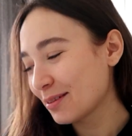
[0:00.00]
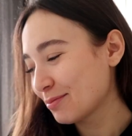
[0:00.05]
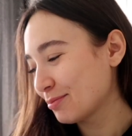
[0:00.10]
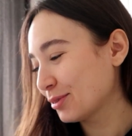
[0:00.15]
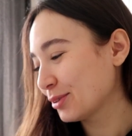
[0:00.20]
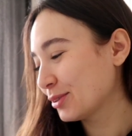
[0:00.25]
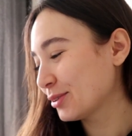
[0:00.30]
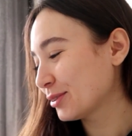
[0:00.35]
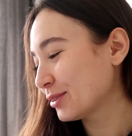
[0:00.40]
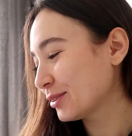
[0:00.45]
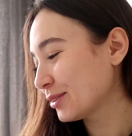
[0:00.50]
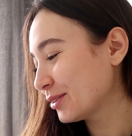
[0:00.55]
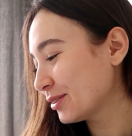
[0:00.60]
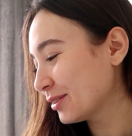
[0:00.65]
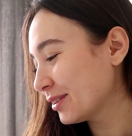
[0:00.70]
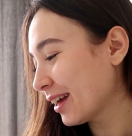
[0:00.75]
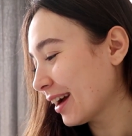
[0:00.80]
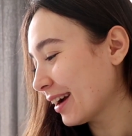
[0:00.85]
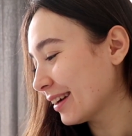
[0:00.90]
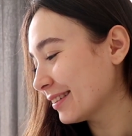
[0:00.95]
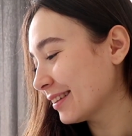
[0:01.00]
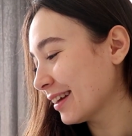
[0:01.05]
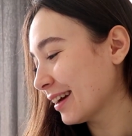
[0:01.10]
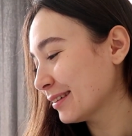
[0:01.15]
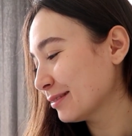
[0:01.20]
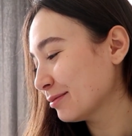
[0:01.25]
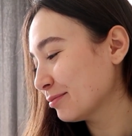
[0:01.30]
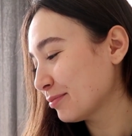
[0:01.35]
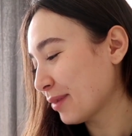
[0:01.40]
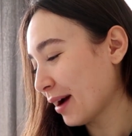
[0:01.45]
Bugün
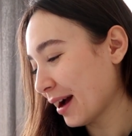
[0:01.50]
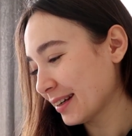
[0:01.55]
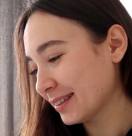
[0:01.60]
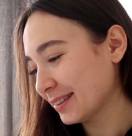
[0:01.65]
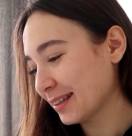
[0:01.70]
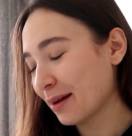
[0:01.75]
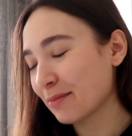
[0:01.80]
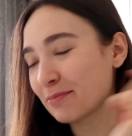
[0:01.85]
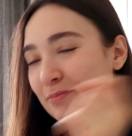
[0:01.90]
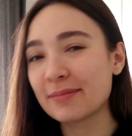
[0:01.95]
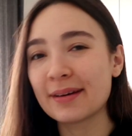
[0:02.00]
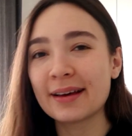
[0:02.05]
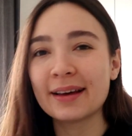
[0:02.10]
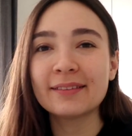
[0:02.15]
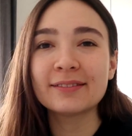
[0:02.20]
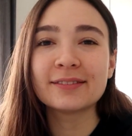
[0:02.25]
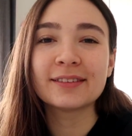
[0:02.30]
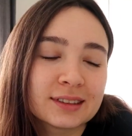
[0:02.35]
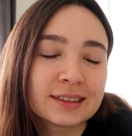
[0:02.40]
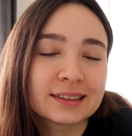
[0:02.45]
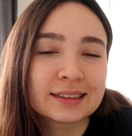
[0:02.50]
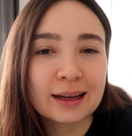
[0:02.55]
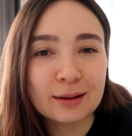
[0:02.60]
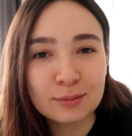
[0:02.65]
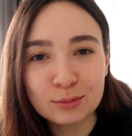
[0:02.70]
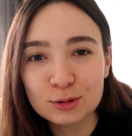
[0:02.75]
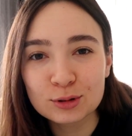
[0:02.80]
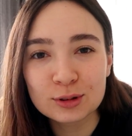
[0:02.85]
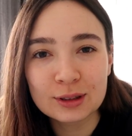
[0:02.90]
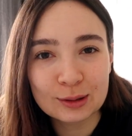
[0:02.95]
günlerden perşembe
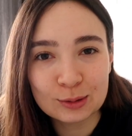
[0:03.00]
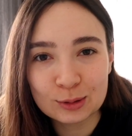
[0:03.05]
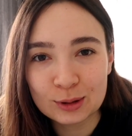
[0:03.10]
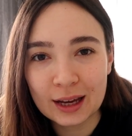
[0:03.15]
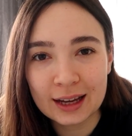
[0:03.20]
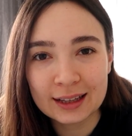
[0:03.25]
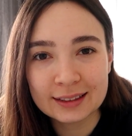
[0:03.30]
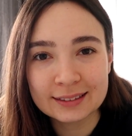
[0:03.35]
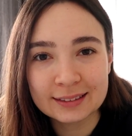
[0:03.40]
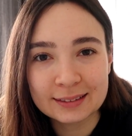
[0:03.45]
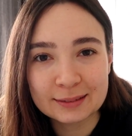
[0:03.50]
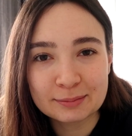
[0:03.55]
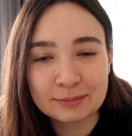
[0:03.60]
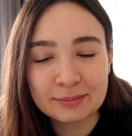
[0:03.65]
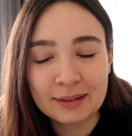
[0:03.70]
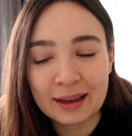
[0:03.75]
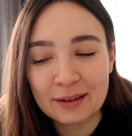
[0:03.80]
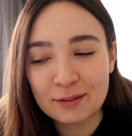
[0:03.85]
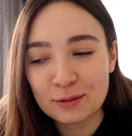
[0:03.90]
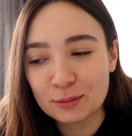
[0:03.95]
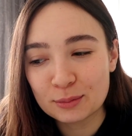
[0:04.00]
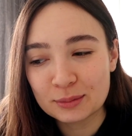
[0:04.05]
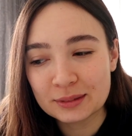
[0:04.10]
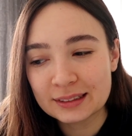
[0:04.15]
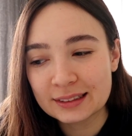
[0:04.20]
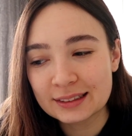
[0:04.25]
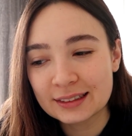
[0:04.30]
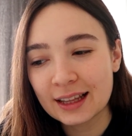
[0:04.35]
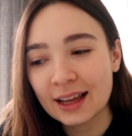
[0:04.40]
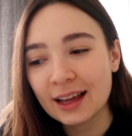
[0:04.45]
İstanbul'da uyandım
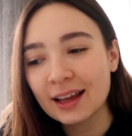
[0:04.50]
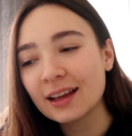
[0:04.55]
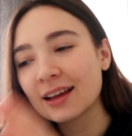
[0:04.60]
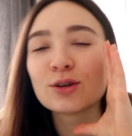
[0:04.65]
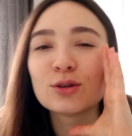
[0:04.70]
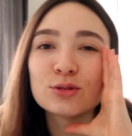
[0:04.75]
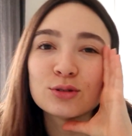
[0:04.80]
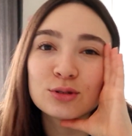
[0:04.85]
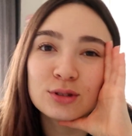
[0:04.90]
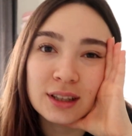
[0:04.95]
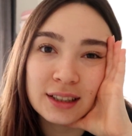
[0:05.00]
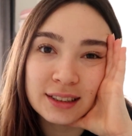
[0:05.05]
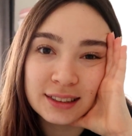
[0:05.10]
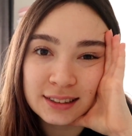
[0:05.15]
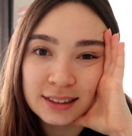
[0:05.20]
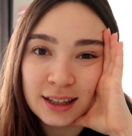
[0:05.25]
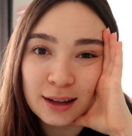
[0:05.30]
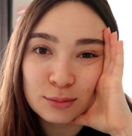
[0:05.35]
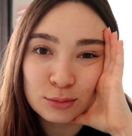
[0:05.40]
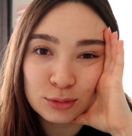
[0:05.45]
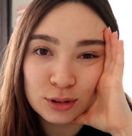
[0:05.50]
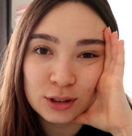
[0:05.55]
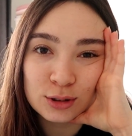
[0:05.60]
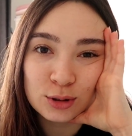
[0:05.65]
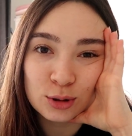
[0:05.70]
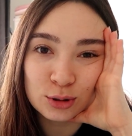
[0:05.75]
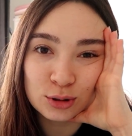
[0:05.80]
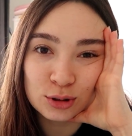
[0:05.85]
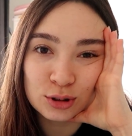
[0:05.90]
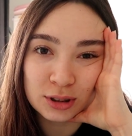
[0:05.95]
evimizde. Sonunda İstanbul'a
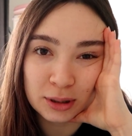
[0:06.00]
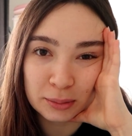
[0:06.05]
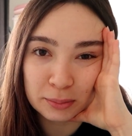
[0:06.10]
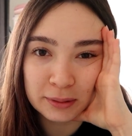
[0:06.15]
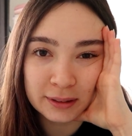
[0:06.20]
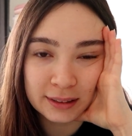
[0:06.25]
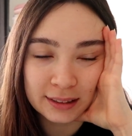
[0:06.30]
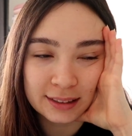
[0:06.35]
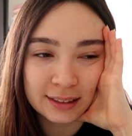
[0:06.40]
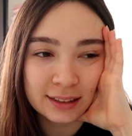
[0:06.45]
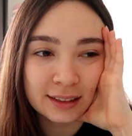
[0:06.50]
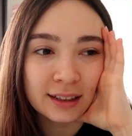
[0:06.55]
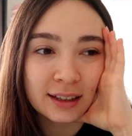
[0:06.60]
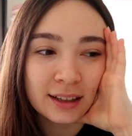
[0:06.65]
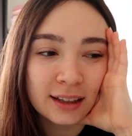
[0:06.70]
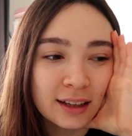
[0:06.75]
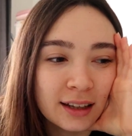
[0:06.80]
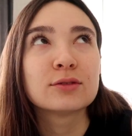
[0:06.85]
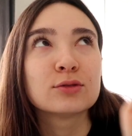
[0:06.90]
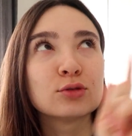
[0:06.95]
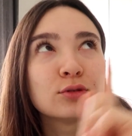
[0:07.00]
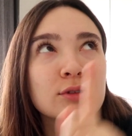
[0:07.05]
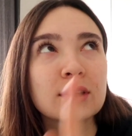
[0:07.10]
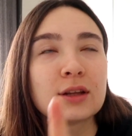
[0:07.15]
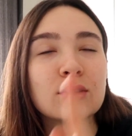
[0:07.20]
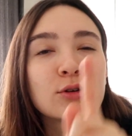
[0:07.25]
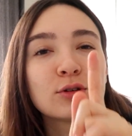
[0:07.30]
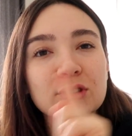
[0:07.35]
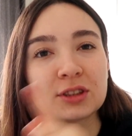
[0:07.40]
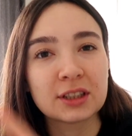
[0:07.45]
dönüş yapıldı.
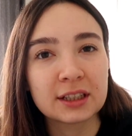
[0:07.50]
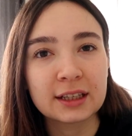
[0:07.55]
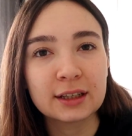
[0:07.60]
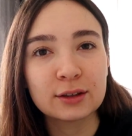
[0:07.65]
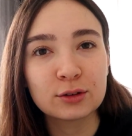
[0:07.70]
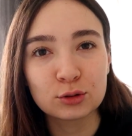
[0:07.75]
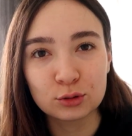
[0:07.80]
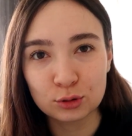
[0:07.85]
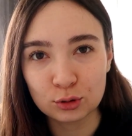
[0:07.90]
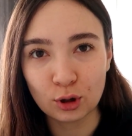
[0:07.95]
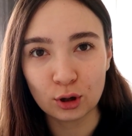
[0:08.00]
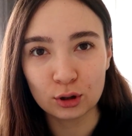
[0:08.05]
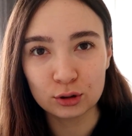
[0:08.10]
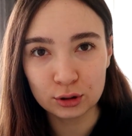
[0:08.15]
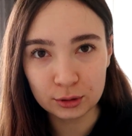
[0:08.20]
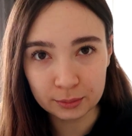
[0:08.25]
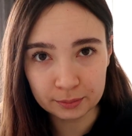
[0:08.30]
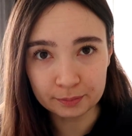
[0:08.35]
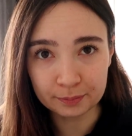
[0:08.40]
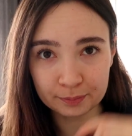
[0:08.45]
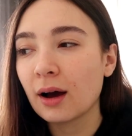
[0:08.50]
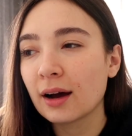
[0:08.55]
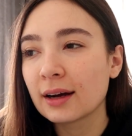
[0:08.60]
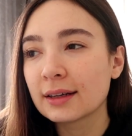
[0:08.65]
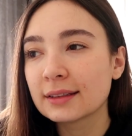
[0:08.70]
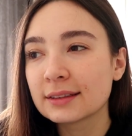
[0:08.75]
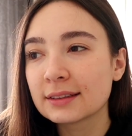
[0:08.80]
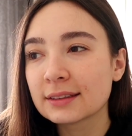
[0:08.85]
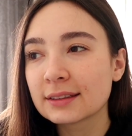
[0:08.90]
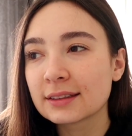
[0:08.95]
Dünden önceki gün döndüm.
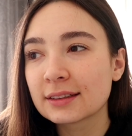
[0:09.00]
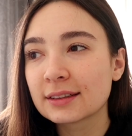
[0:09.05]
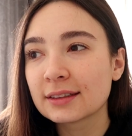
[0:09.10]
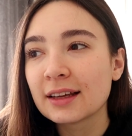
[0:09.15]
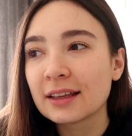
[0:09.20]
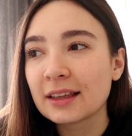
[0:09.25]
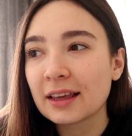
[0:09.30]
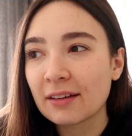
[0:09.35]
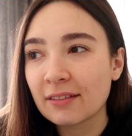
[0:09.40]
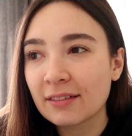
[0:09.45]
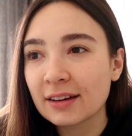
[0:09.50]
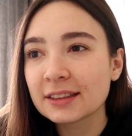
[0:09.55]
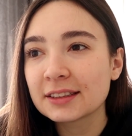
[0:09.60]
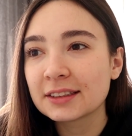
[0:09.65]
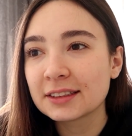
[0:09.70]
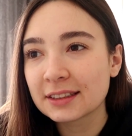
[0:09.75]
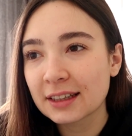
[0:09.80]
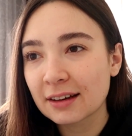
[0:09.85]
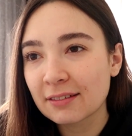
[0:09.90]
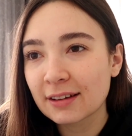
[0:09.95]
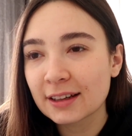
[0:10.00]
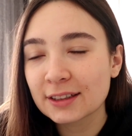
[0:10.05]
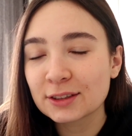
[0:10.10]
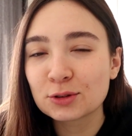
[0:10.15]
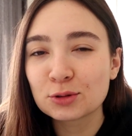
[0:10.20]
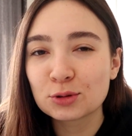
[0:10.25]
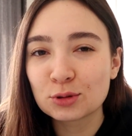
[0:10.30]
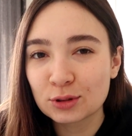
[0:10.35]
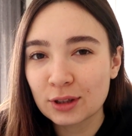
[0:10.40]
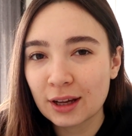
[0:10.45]
Artık yavaş
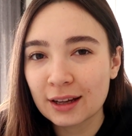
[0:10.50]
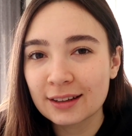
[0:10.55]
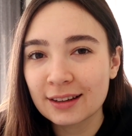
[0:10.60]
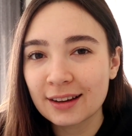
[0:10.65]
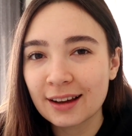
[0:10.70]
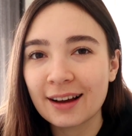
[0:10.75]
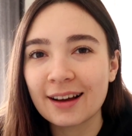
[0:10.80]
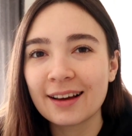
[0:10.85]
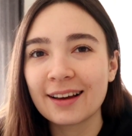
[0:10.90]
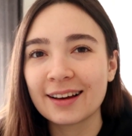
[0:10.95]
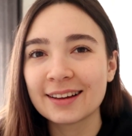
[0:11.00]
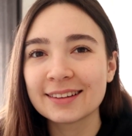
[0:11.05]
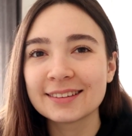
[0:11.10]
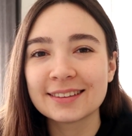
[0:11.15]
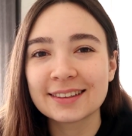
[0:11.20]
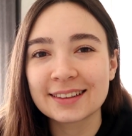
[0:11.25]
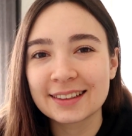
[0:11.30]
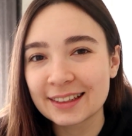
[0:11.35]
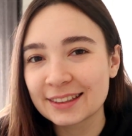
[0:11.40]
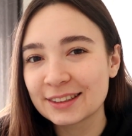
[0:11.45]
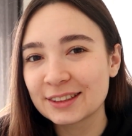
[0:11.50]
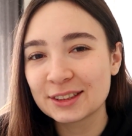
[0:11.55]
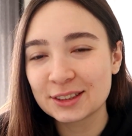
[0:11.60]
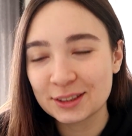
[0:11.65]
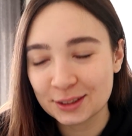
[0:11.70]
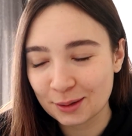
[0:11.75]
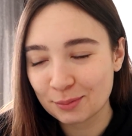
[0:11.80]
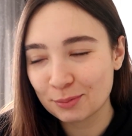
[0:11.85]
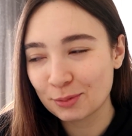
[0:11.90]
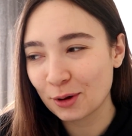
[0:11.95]
yavaş düzenli hayata
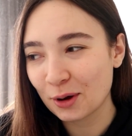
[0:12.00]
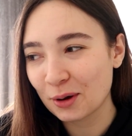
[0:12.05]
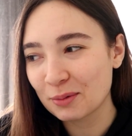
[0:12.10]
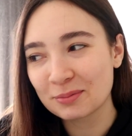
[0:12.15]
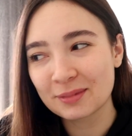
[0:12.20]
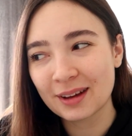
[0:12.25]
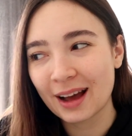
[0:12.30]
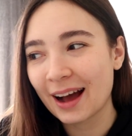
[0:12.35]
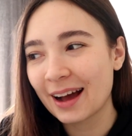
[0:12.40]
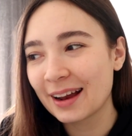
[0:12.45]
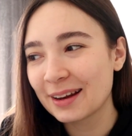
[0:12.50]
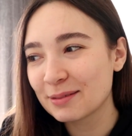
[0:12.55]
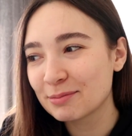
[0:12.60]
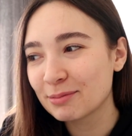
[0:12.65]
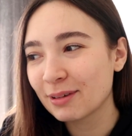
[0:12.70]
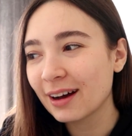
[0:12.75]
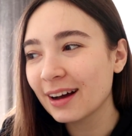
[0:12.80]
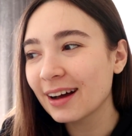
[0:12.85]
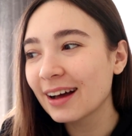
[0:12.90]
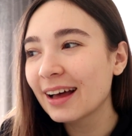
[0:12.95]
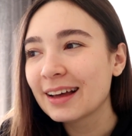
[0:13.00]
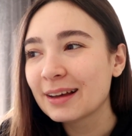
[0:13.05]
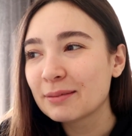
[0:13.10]
geçiş yapıyorum galiba.